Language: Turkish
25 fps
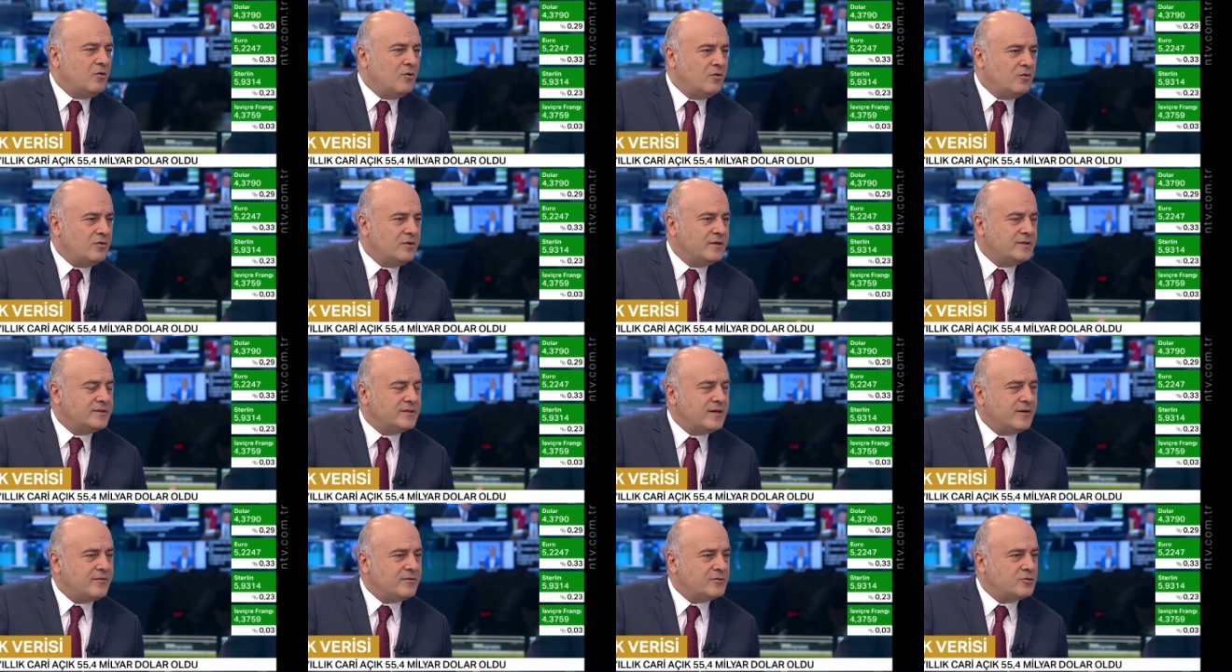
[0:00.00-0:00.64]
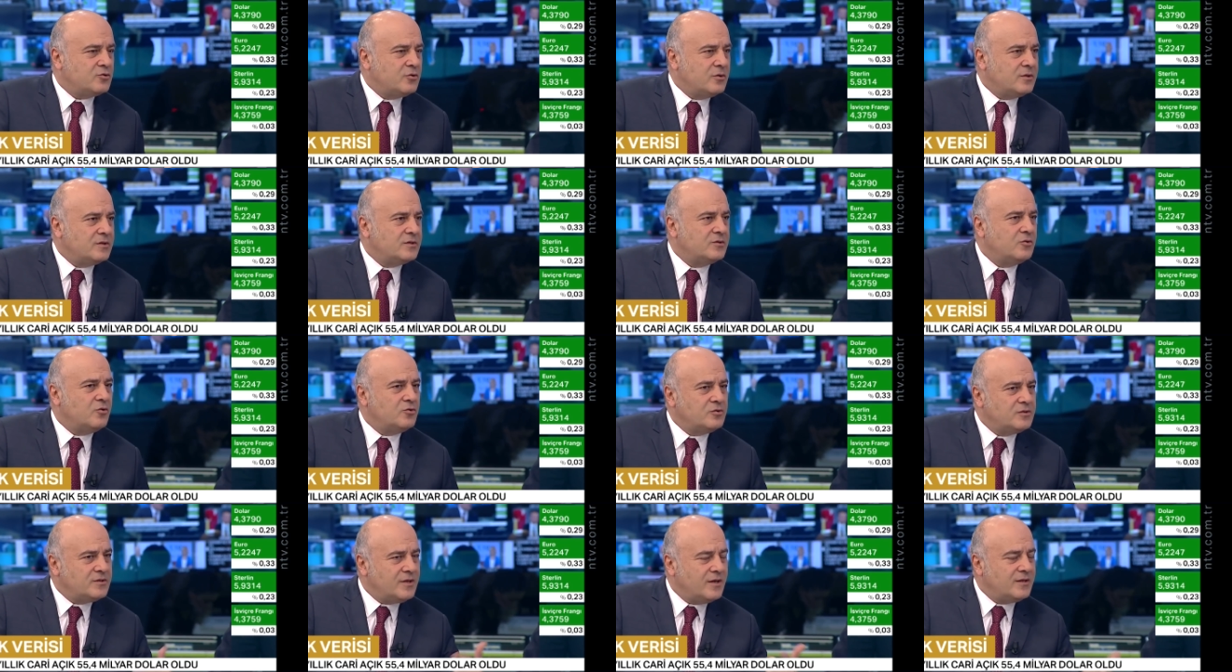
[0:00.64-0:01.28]
ön rezervasyonların
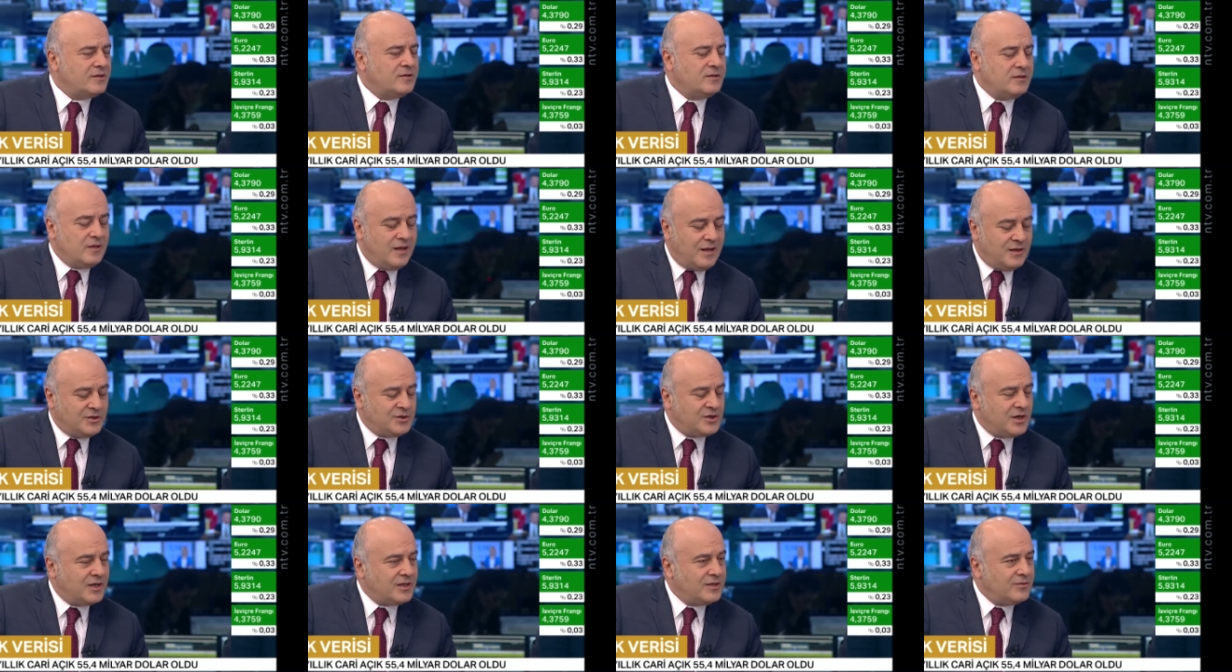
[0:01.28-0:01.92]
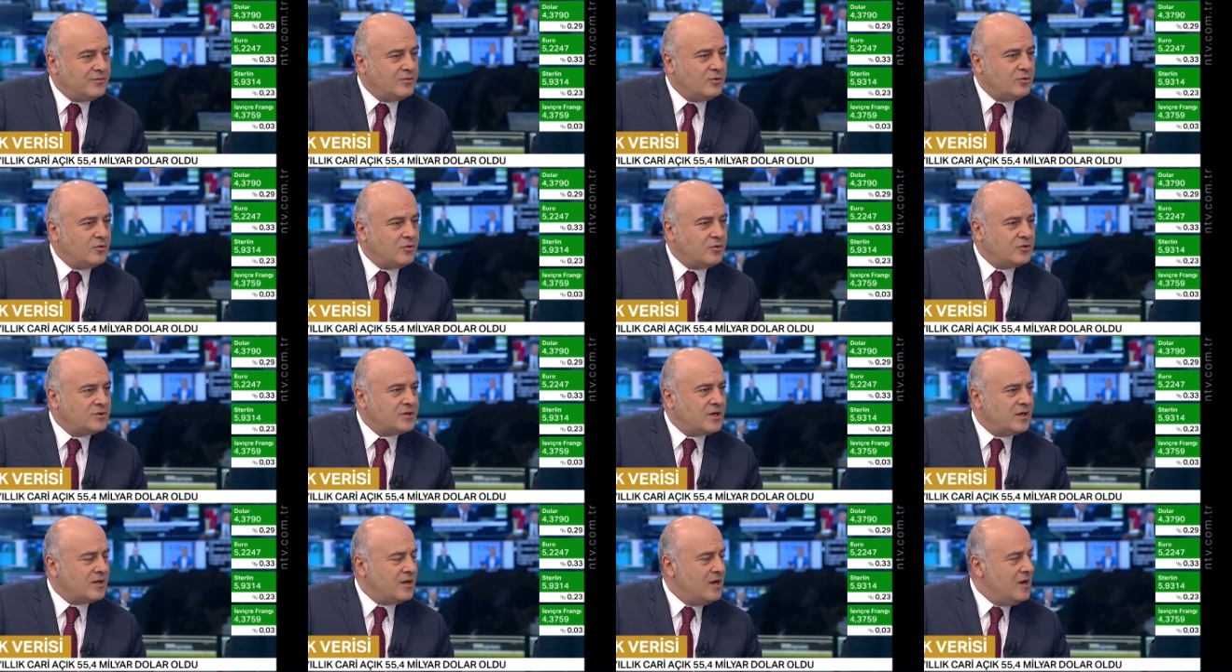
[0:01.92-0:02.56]
evet. gösterdiği daha canlı bir yıl
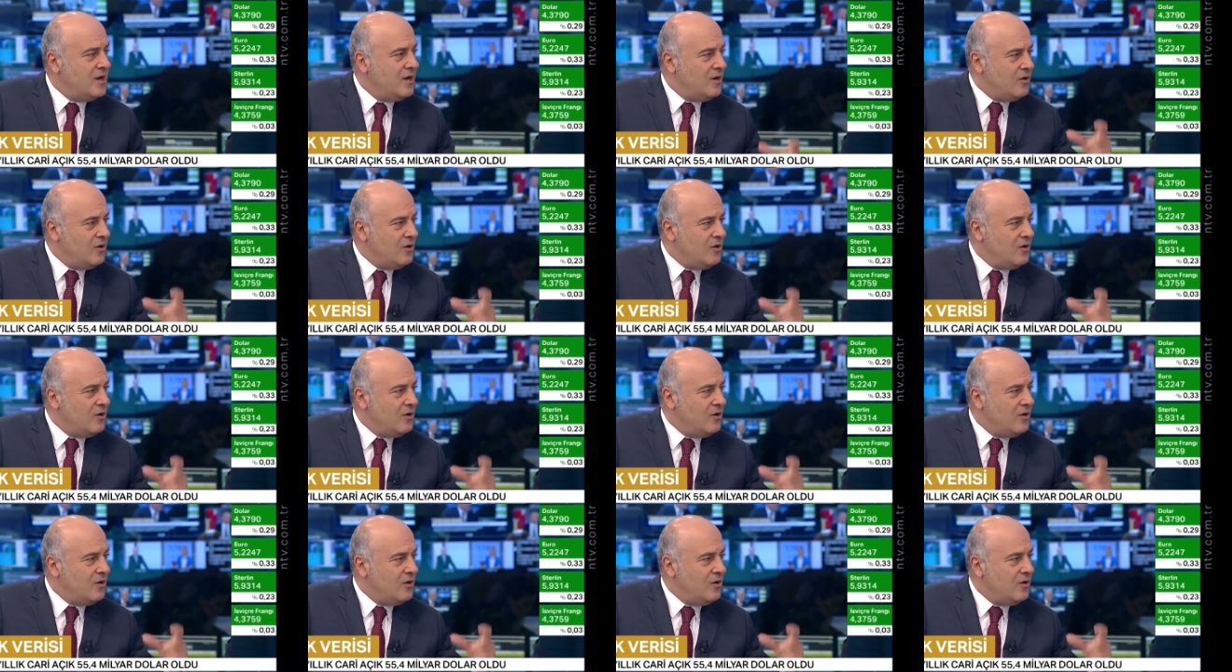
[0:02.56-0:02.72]
olacak.